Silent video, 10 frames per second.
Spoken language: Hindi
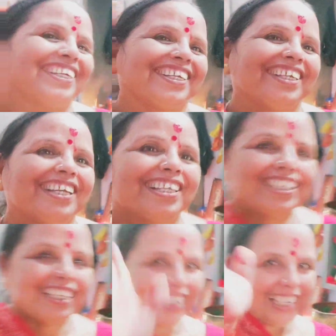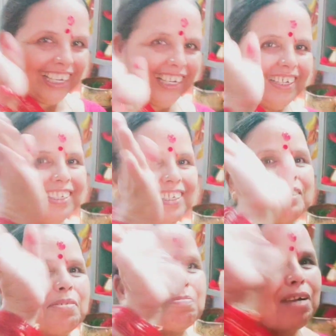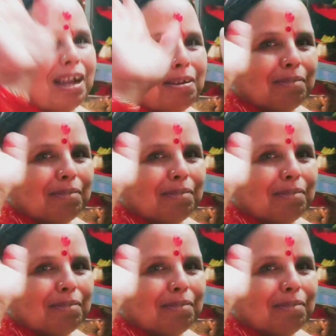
ठीक है ठीक है बाय